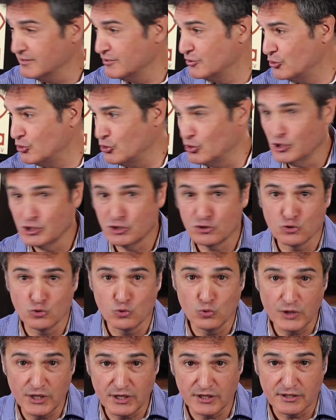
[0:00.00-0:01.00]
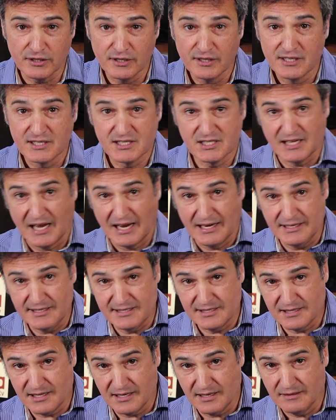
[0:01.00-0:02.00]
no es huir,
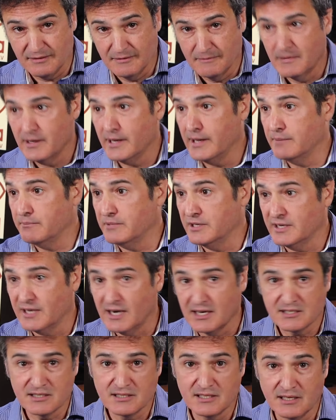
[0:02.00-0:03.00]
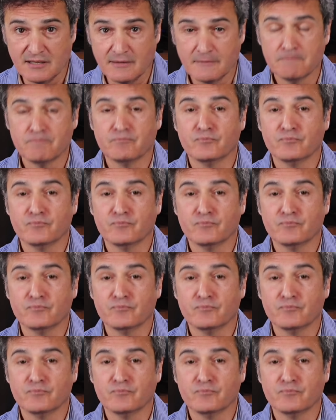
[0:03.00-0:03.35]
saliste emigraste